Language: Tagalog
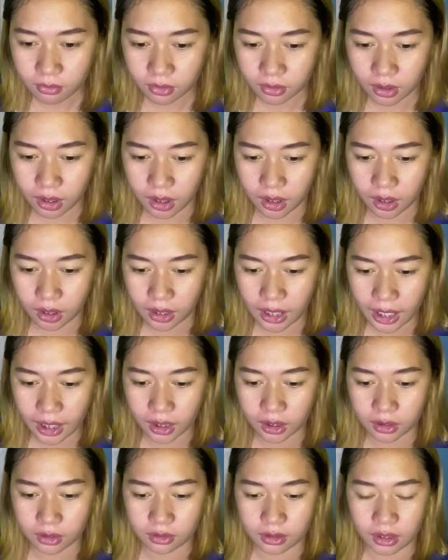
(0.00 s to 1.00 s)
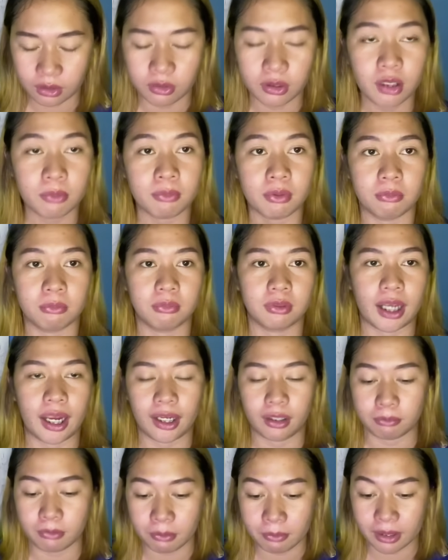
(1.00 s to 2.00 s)
uh, kahit ano daw
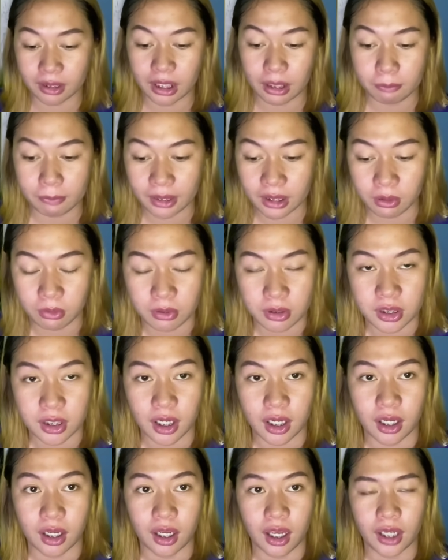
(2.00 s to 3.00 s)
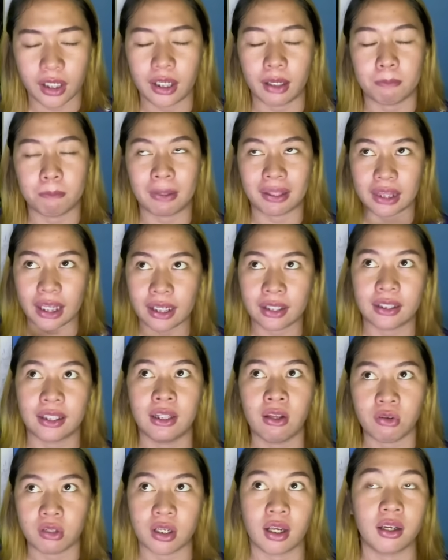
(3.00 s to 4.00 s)
kahit mamatay pa daw siya, ay patay na
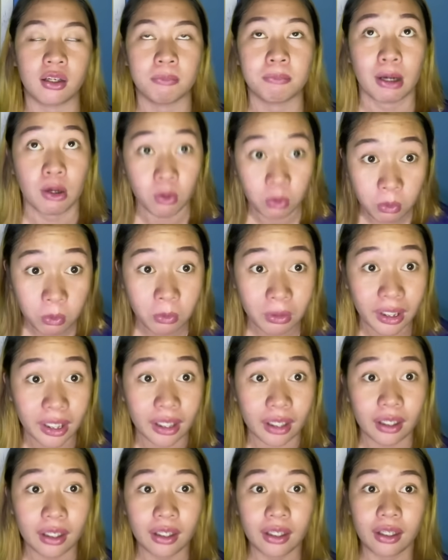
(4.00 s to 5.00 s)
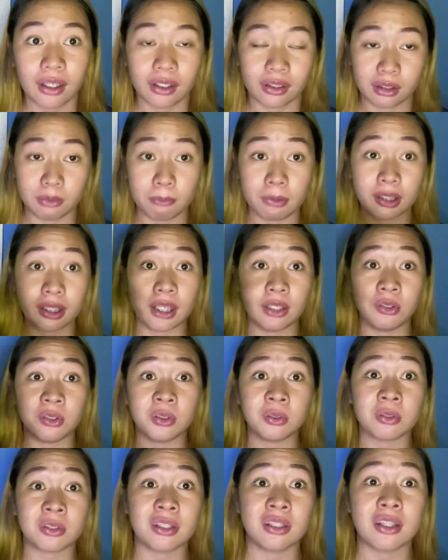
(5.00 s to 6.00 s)
daw siyang mahuhuli. 'Di ba ganon
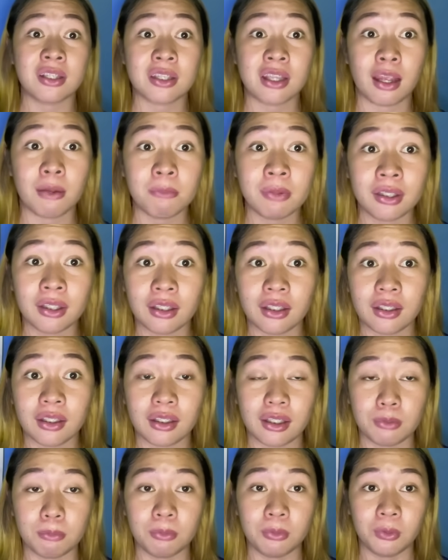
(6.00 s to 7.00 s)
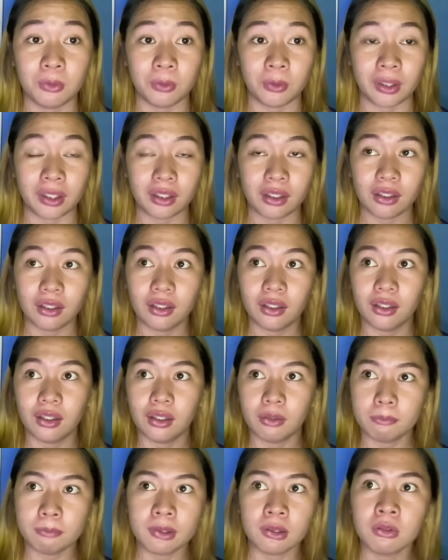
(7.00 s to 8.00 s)
yung sinasabi ni Kibuloy?
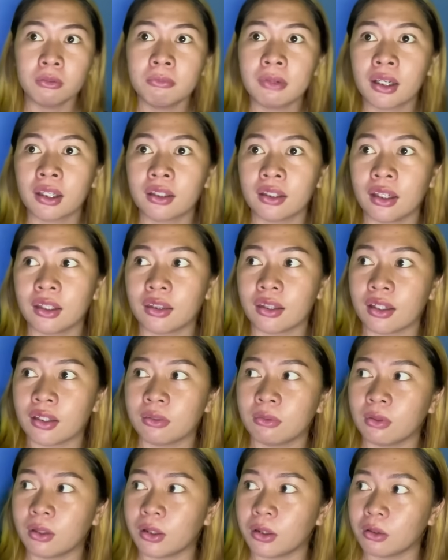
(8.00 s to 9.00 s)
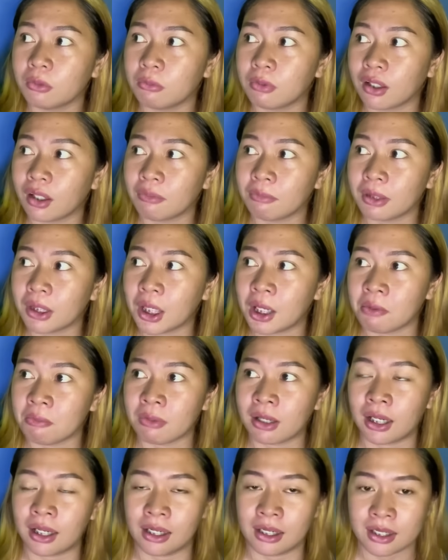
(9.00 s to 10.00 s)
Pero makikita nyo ngayon mga
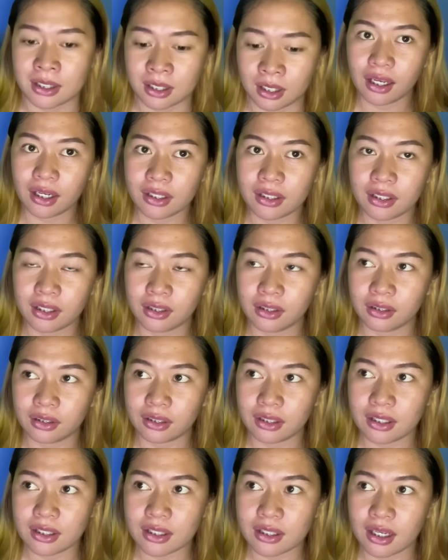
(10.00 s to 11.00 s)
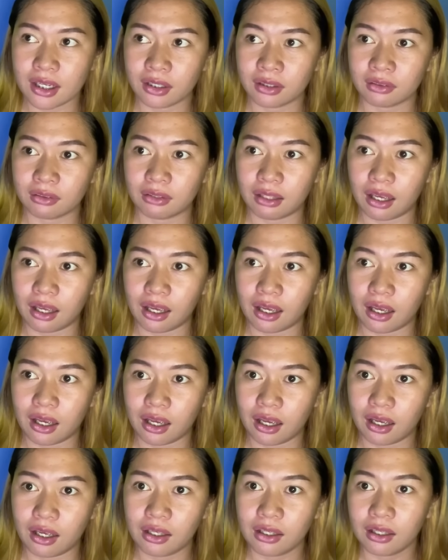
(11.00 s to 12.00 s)
minamahal sa kanyang recent
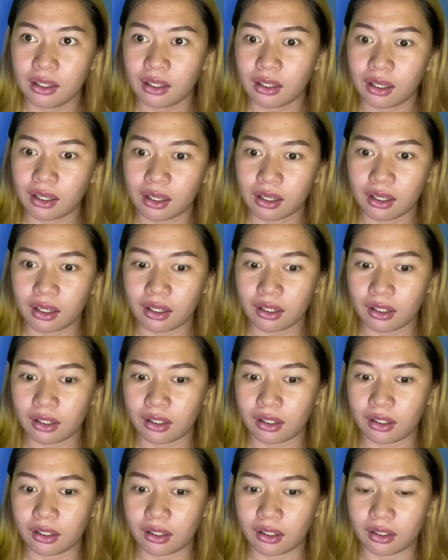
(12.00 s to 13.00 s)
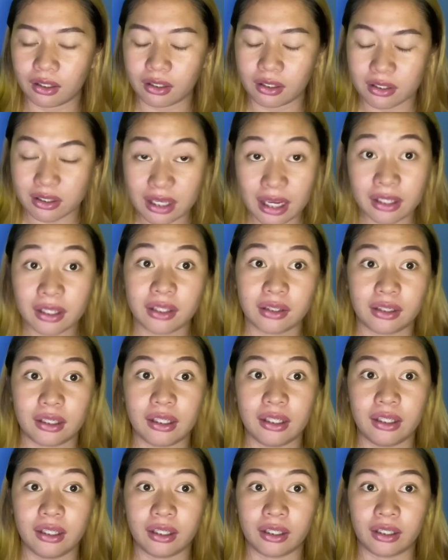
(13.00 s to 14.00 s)
uh, uh, Senate
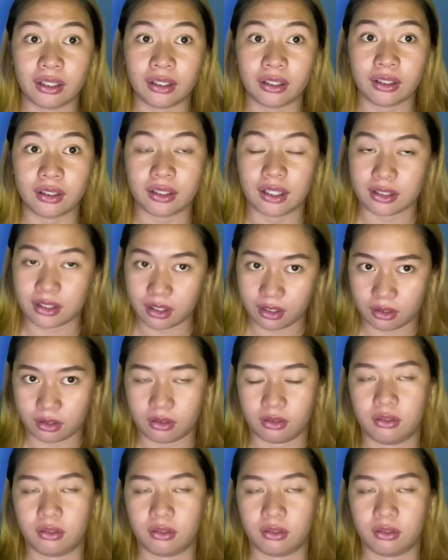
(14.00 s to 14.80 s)
hearing kasi